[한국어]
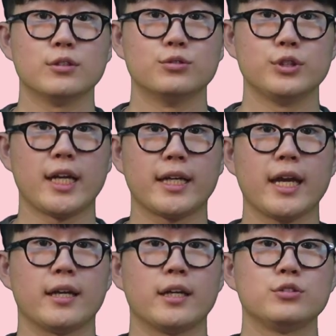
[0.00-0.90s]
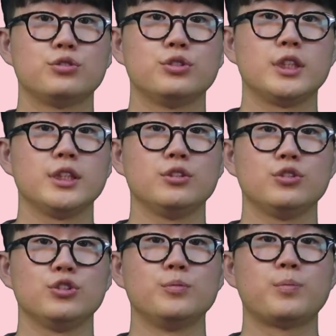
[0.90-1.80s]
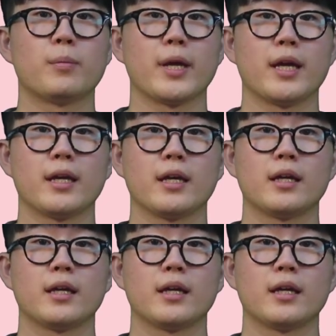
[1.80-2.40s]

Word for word: 우리에게 주신 율법에